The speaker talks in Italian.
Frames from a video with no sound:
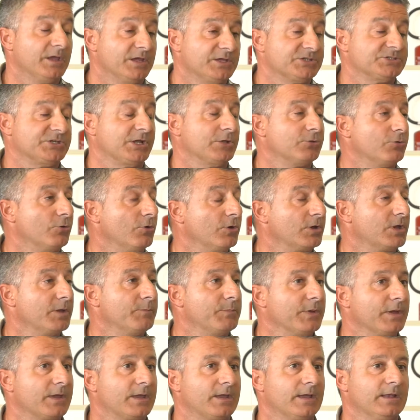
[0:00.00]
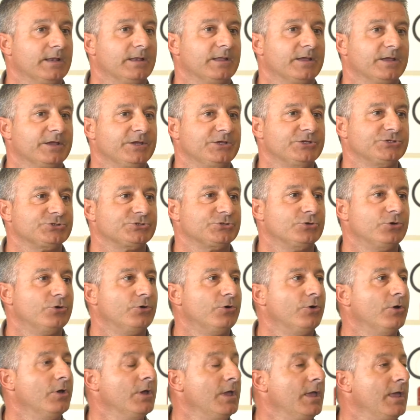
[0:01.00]
Esatto, anche perché il
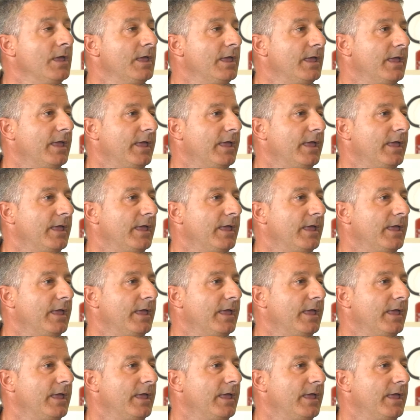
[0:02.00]
riso